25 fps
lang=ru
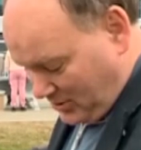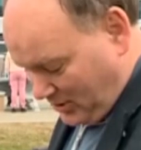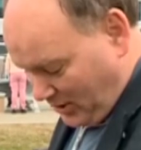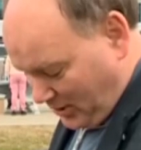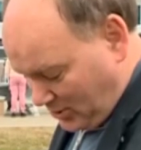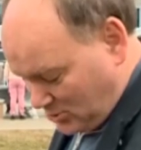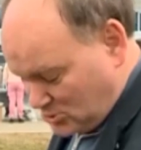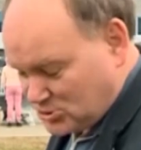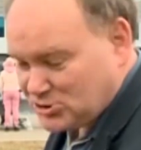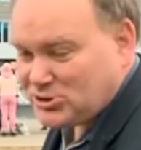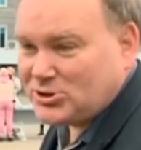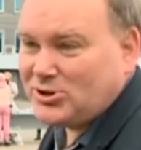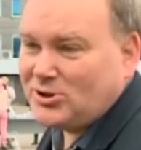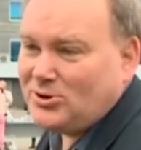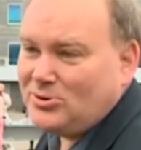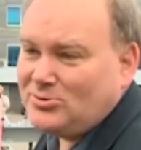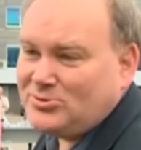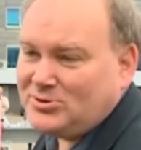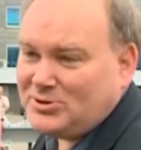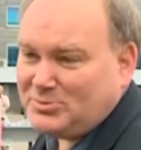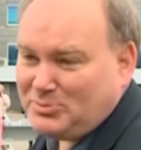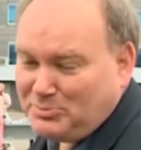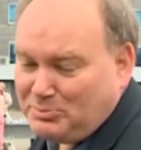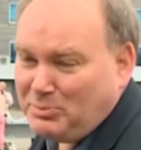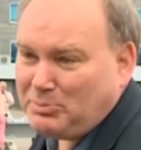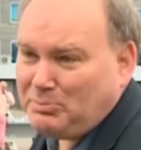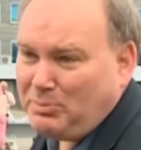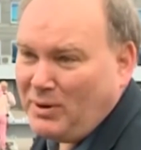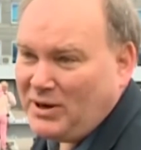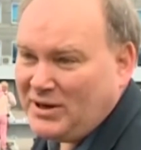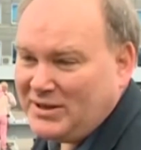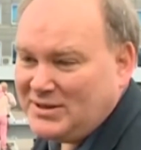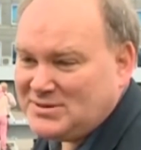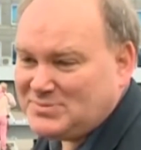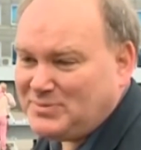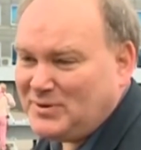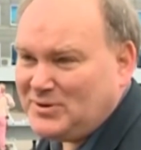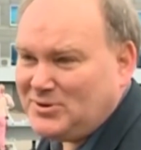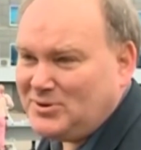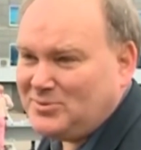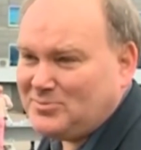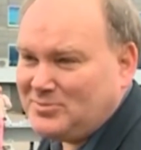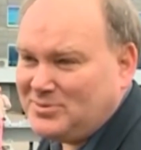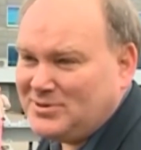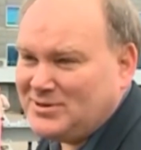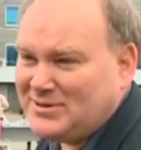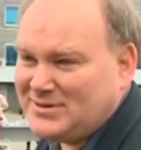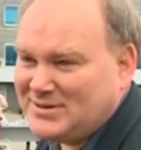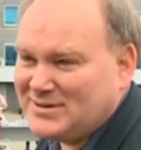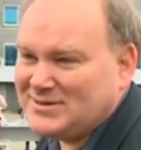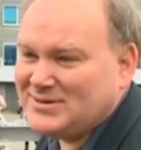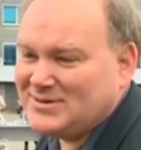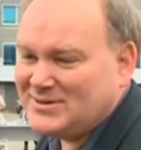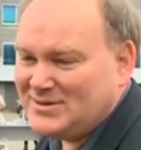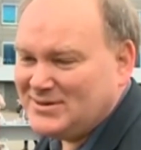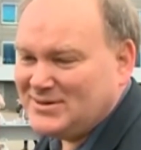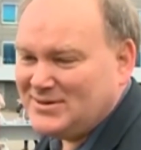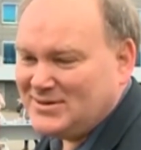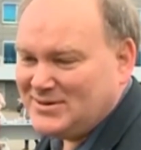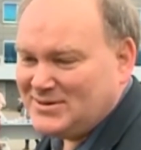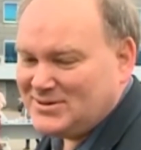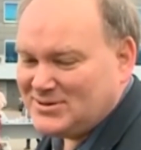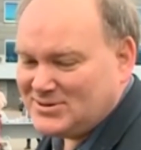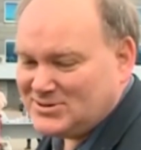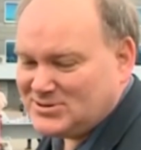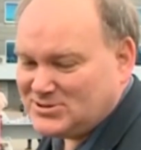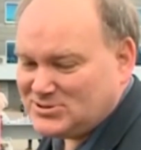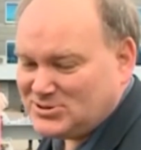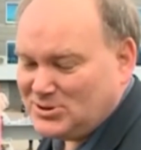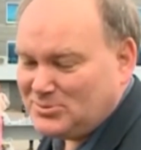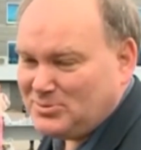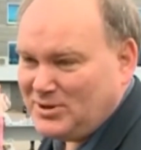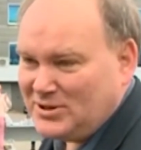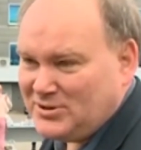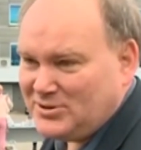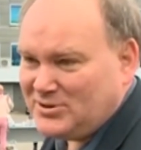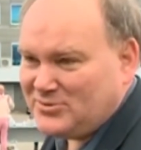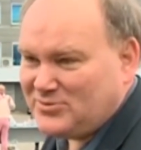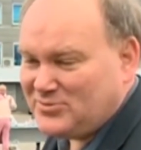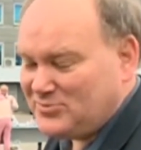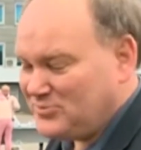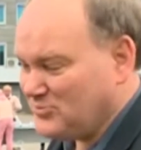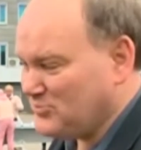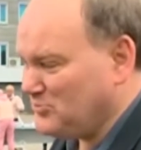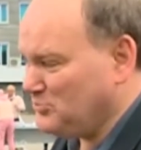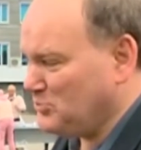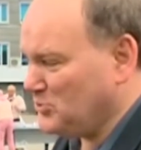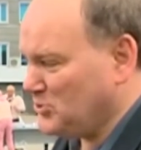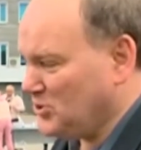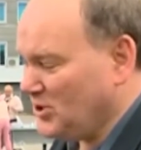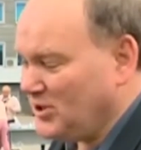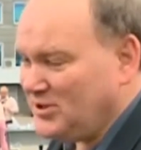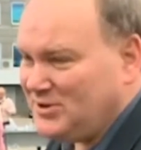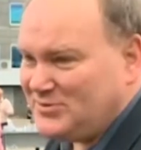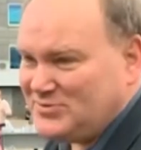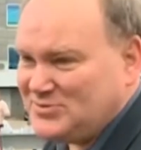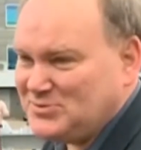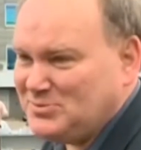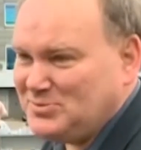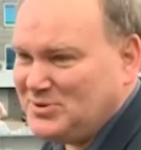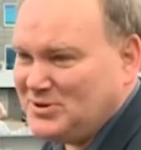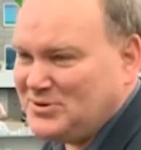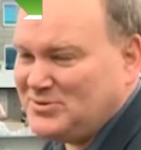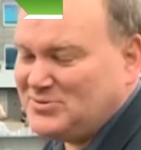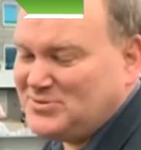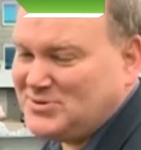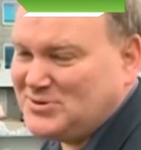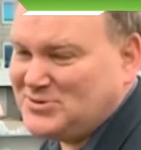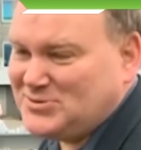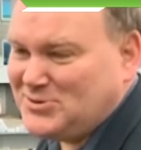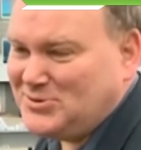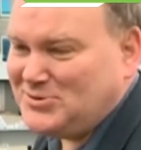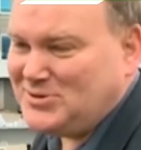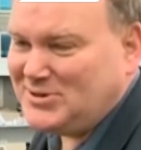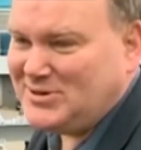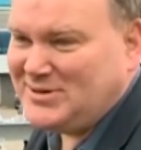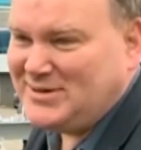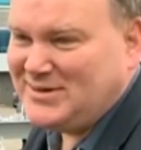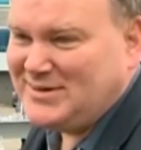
Хороший грунт и полить потом, чтобы оно впитало в себе все соки.